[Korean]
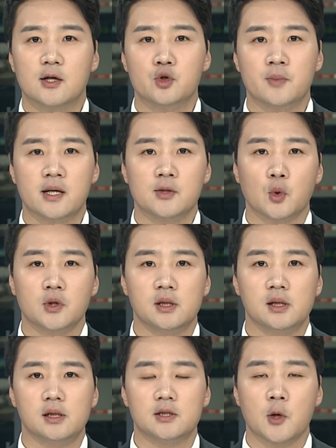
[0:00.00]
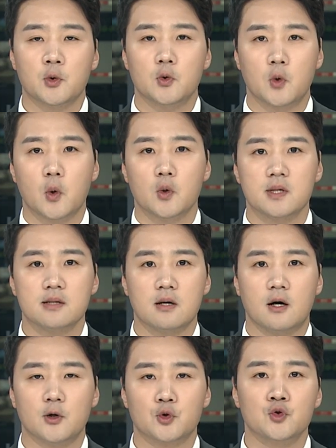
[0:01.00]
주말인 오늘 전국
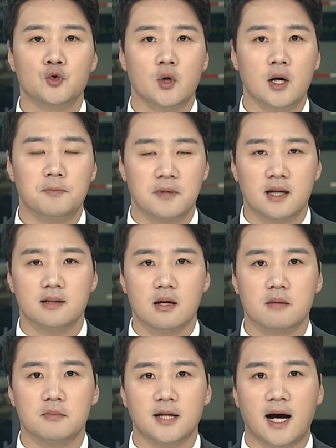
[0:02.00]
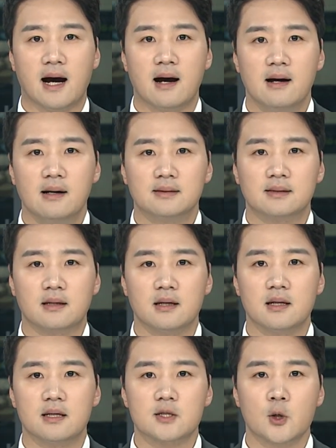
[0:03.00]
곳곳에서 눈과 비가 내립니다.
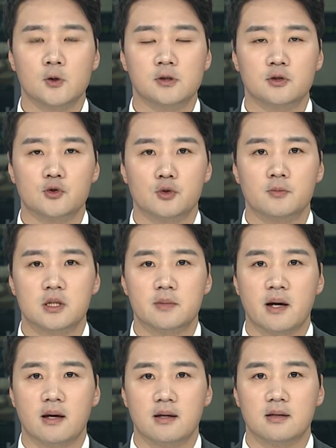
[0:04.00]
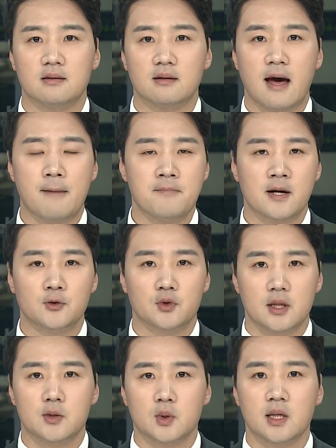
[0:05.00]
특히 서울 등 중부지방에는
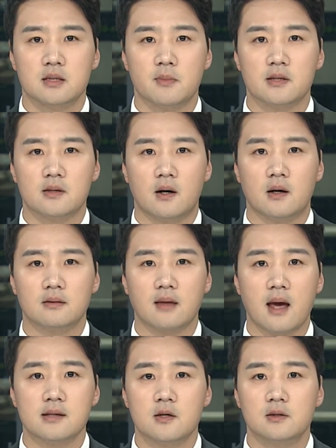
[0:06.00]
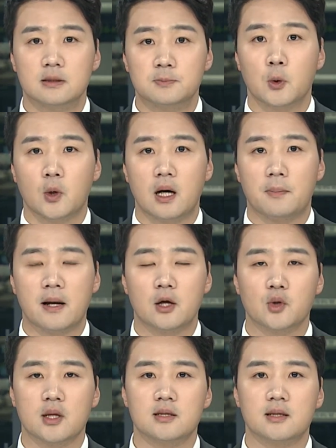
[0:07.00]
한방눈이 쏟아지면서 대설특보가
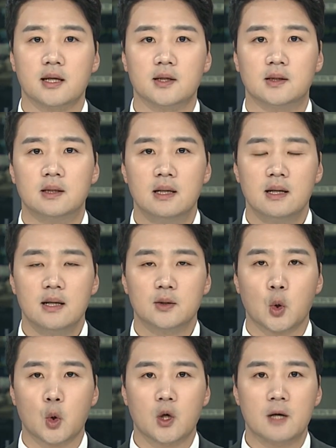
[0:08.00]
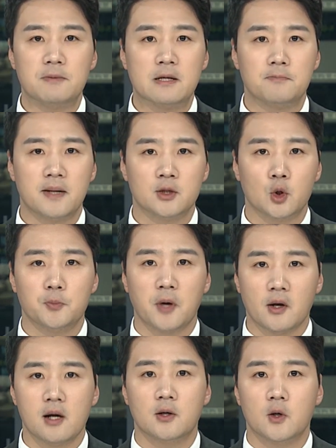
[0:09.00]
발령됐는데요. 도로가 빙판으로
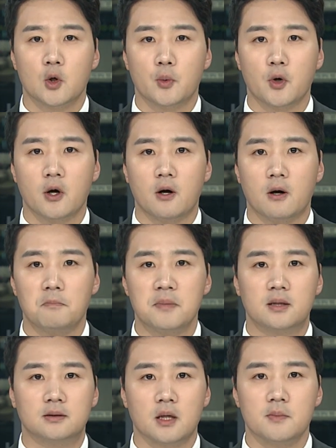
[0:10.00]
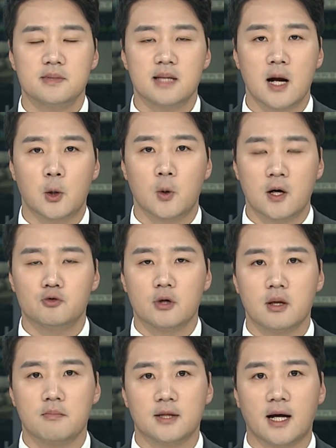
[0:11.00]
변할 걸로 보여 미끄럼 사고가
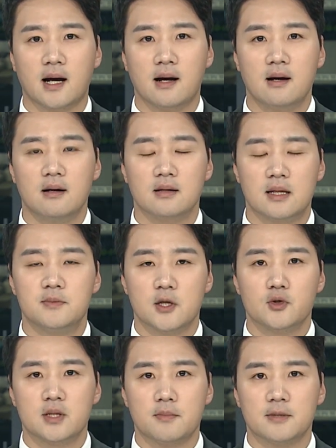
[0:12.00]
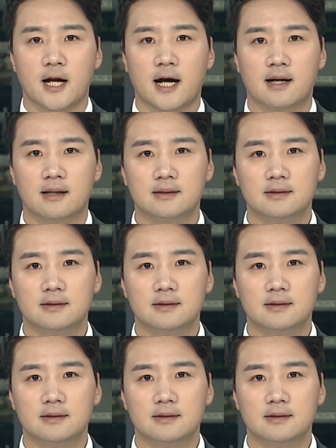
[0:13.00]
우려됩니다. 김재용 기자입니다.